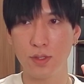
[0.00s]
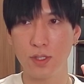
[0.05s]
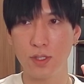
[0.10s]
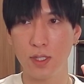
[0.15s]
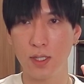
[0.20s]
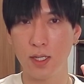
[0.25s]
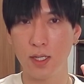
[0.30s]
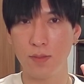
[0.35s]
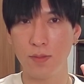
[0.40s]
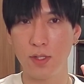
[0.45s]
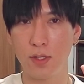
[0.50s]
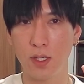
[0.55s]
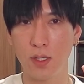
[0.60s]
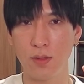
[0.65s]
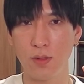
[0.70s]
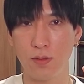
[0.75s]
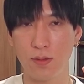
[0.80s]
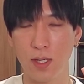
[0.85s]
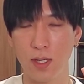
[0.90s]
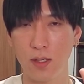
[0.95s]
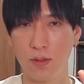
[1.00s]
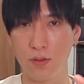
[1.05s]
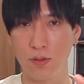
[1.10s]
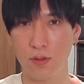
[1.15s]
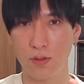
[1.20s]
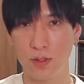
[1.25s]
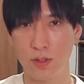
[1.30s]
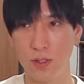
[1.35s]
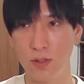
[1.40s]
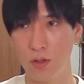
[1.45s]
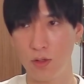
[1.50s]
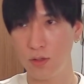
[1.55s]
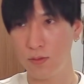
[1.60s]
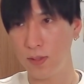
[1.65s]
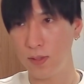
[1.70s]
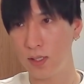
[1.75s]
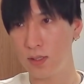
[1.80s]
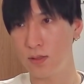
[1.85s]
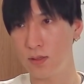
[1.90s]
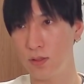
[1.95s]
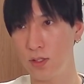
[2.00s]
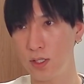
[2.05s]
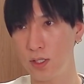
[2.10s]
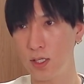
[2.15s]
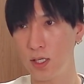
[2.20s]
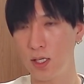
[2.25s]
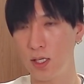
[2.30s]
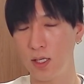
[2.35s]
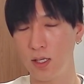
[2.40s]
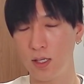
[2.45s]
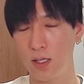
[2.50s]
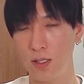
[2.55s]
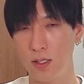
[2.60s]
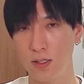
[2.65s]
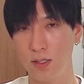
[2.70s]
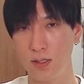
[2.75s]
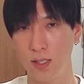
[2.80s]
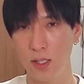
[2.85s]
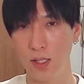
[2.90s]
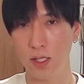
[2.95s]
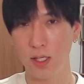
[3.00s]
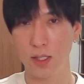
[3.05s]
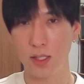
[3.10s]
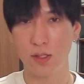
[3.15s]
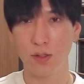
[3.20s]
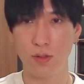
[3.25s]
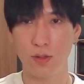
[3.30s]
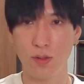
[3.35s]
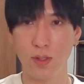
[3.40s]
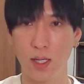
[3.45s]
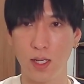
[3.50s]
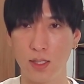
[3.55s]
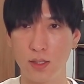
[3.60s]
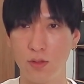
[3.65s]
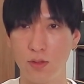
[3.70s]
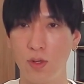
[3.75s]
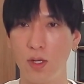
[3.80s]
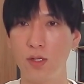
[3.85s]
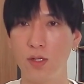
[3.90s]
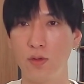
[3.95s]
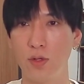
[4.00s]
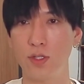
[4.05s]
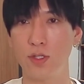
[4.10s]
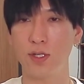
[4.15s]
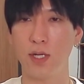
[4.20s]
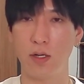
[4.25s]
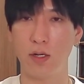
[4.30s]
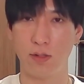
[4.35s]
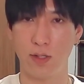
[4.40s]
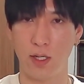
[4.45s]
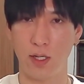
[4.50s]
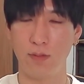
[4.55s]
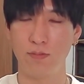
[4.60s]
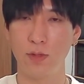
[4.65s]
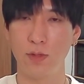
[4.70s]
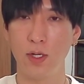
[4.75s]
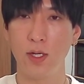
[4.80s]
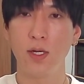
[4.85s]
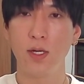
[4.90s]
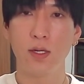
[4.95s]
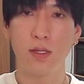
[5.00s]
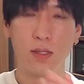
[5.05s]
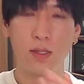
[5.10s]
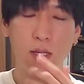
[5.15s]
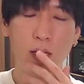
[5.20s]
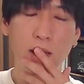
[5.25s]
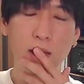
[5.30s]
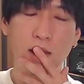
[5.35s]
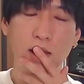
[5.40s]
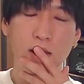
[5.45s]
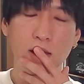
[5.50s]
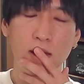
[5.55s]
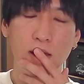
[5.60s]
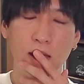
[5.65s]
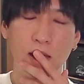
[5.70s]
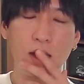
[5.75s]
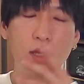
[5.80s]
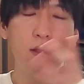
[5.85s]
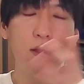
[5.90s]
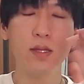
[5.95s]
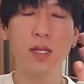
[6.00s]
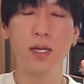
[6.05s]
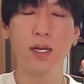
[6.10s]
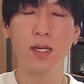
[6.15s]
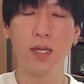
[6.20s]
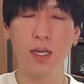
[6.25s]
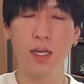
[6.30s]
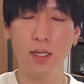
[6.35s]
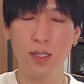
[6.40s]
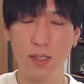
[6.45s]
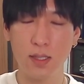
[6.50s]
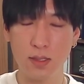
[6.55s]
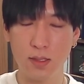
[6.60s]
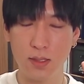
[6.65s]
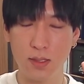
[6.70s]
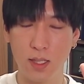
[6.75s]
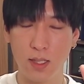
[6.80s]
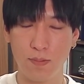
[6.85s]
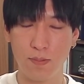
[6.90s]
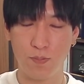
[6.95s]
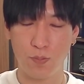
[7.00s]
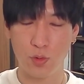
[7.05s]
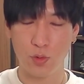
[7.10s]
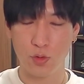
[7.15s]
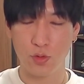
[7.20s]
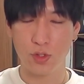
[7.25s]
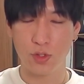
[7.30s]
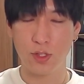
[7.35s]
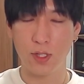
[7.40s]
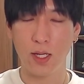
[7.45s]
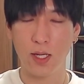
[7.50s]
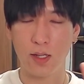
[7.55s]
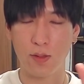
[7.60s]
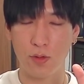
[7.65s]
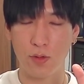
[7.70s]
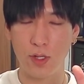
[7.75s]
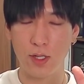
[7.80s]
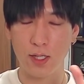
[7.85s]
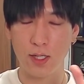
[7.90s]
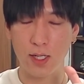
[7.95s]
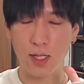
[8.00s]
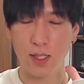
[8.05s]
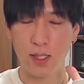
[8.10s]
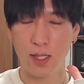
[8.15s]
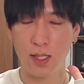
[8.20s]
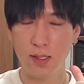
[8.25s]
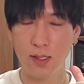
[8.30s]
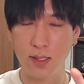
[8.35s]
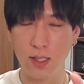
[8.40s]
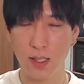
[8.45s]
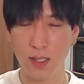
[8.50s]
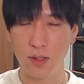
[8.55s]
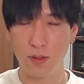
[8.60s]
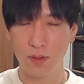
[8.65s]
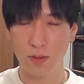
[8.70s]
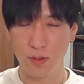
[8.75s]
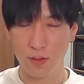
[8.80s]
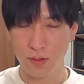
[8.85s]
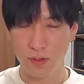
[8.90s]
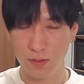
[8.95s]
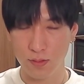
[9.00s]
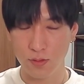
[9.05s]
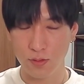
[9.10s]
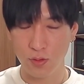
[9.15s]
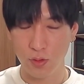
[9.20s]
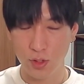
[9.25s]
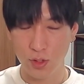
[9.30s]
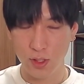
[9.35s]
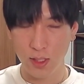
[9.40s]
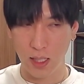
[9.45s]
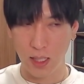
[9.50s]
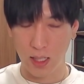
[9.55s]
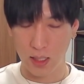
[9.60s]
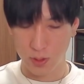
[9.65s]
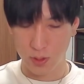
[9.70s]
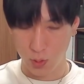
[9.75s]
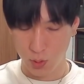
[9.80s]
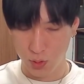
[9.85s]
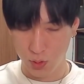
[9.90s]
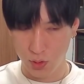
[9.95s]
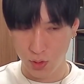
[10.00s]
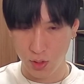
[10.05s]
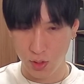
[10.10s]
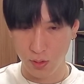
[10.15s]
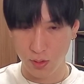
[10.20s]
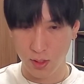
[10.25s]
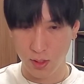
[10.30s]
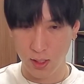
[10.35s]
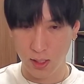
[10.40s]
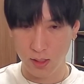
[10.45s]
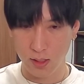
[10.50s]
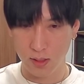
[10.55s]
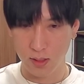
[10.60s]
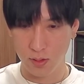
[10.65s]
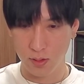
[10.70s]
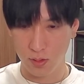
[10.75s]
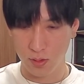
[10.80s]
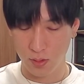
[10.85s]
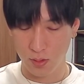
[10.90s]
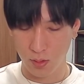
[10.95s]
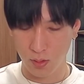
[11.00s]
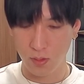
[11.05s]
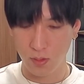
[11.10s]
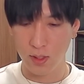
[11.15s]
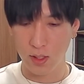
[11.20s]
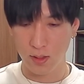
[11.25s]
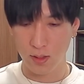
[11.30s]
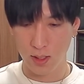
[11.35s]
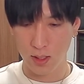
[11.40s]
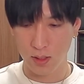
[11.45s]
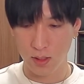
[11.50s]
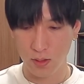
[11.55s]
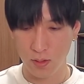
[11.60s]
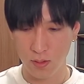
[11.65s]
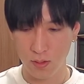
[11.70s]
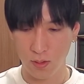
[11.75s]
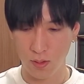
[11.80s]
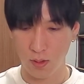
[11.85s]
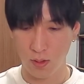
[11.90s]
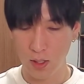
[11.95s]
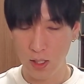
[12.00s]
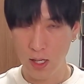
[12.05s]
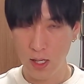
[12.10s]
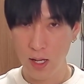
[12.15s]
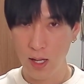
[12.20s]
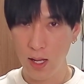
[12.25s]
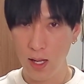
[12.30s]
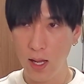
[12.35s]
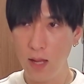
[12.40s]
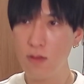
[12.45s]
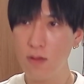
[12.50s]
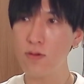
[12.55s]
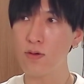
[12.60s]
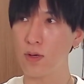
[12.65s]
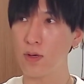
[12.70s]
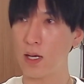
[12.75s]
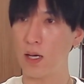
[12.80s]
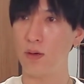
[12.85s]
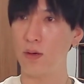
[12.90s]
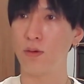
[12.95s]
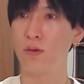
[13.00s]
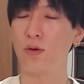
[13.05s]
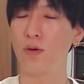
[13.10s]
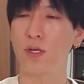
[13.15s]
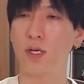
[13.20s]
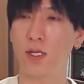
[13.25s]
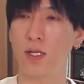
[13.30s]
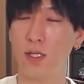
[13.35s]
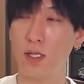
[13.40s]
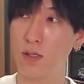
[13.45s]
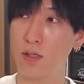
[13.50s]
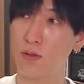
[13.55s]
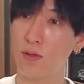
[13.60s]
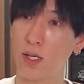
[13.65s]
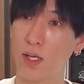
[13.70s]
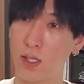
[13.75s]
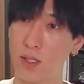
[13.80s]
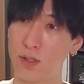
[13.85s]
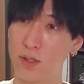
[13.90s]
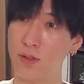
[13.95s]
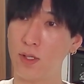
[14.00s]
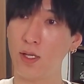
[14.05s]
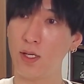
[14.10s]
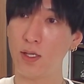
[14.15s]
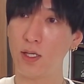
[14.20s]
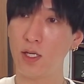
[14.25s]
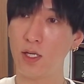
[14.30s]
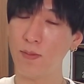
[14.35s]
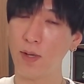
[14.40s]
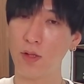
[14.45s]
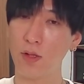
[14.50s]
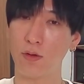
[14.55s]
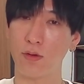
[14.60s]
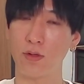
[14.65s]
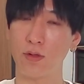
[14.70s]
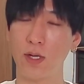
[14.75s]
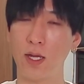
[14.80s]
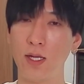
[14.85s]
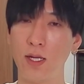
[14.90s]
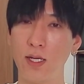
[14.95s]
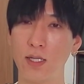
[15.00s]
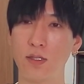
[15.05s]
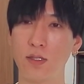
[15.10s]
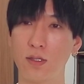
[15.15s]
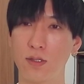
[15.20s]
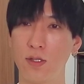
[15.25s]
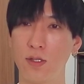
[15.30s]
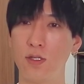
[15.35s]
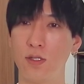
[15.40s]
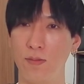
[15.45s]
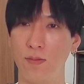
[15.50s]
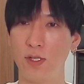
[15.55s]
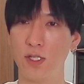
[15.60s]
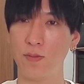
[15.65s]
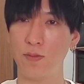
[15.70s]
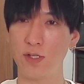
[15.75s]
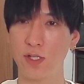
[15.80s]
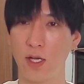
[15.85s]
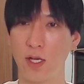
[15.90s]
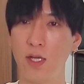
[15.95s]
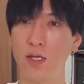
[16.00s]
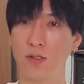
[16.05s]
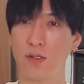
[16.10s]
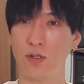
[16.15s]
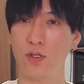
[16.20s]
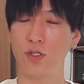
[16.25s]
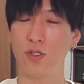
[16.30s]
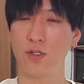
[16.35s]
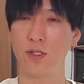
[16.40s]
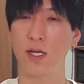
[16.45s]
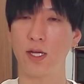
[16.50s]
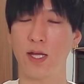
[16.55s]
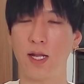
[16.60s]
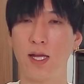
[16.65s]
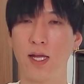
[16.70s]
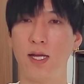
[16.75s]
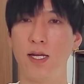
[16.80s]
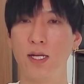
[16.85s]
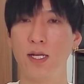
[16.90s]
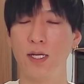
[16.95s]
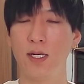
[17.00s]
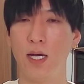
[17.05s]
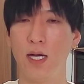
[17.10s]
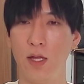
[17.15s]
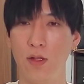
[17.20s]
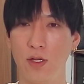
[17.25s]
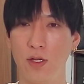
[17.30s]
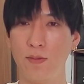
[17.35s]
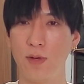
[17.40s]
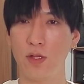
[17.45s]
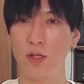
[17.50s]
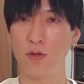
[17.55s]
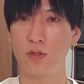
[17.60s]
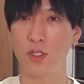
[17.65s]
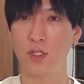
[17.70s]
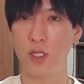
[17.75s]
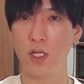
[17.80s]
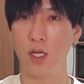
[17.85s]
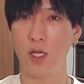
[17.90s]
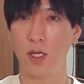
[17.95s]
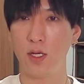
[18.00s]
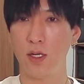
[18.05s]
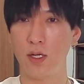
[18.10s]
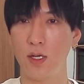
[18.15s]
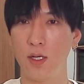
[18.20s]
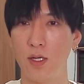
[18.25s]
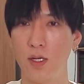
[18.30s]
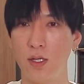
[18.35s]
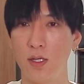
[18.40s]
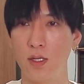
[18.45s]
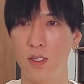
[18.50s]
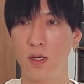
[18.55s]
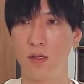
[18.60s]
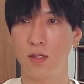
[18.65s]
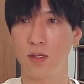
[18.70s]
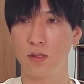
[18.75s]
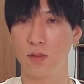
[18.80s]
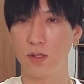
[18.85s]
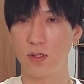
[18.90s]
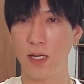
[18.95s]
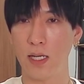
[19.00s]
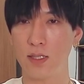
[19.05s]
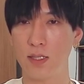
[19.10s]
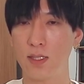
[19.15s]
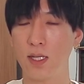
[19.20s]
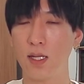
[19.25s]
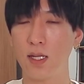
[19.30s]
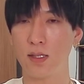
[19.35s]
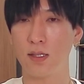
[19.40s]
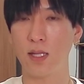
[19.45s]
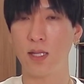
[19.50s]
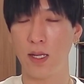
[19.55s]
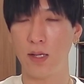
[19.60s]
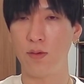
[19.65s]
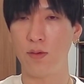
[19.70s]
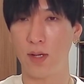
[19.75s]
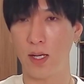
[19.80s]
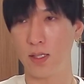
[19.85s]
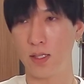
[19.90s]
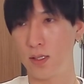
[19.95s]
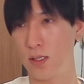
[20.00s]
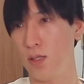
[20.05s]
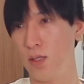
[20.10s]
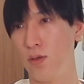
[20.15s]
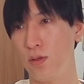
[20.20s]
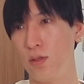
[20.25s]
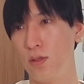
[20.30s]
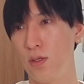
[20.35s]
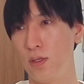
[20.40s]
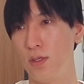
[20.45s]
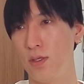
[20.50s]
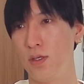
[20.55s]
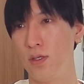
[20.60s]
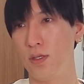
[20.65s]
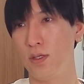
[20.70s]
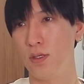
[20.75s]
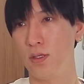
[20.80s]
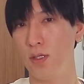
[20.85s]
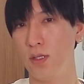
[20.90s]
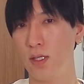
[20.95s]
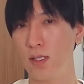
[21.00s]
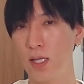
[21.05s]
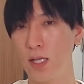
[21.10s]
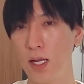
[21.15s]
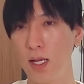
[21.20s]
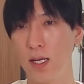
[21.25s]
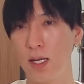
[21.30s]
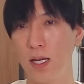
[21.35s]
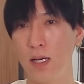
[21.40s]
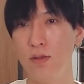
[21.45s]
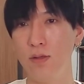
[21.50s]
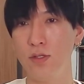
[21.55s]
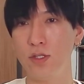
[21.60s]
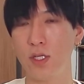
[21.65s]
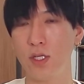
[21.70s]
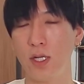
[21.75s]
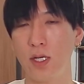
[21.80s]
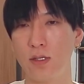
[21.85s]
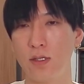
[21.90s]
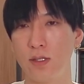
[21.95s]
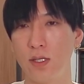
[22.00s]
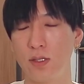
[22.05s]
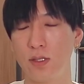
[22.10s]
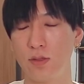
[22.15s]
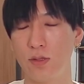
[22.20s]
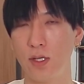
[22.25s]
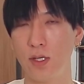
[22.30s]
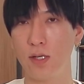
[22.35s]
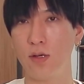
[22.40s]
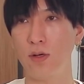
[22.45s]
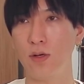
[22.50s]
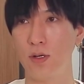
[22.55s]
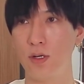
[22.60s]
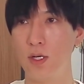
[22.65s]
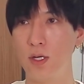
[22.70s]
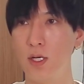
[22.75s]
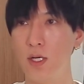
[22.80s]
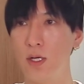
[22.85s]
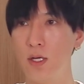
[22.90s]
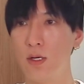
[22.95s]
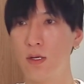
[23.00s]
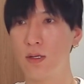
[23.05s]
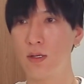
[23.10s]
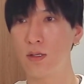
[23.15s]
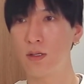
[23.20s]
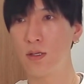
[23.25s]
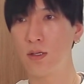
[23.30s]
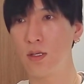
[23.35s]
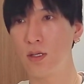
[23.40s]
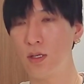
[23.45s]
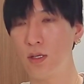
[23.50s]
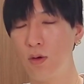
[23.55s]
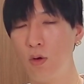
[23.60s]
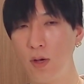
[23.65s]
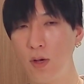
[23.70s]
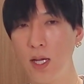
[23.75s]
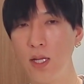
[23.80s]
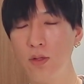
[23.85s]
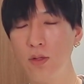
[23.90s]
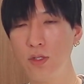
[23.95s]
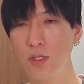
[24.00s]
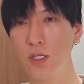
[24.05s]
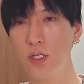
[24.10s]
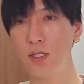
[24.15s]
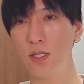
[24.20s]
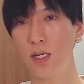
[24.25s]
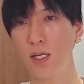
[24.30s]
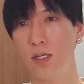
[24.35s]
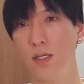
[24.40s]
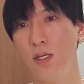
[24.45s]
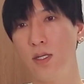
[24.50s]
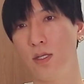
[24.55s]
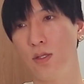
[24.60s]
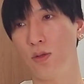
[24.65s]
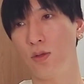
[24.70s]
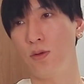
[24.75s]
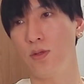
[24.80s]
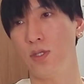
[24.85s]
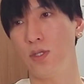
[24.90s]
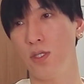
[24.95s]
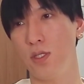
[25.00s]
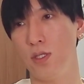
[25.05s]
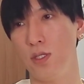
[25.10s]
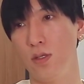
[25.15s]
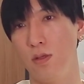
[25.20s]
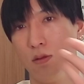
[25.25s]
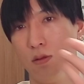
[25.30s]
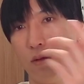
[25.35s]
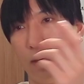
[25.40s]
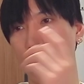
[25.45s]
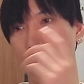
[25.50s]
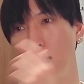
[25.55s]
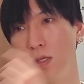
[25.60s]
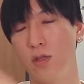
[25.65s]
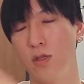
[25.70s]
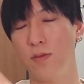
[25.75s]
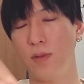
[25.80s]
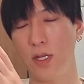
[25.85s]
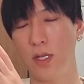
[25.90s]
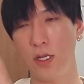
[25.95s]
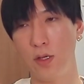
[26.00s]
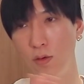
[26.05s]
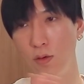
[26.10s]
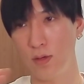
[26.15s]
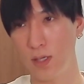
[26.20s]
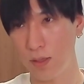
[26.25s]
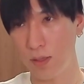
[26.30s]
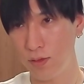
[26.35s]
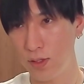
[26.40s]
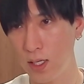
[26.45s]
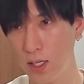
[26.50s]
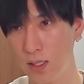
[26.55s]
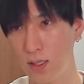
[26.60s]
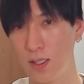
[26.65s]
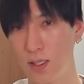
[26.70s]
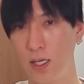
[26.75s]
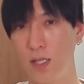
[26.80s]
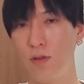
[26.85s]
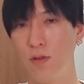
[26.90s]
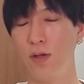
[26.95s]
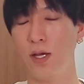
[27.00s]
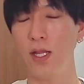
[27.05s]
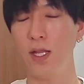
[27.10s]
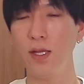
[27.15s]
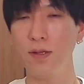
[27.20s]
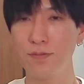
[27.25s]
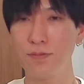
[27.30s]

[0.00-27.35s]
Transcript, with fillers: 家が見ているのが、このドルベースの日経平均です。なんでかっていうと、為替の変動リスクあるから。で、円高、円安が一服して、これから円高の動きが加速するよってなってくるとどうなるかっていうと、円を買う動きが出てくるわけですよね。今の円安水準めちゃめちゃいい水準だから、あの、今のうちに、いや、その安かった円を買っておこう。で、ただ買うんじゃなくて、それを他の資産に投資しようとか、例えば日本株であったりとかね、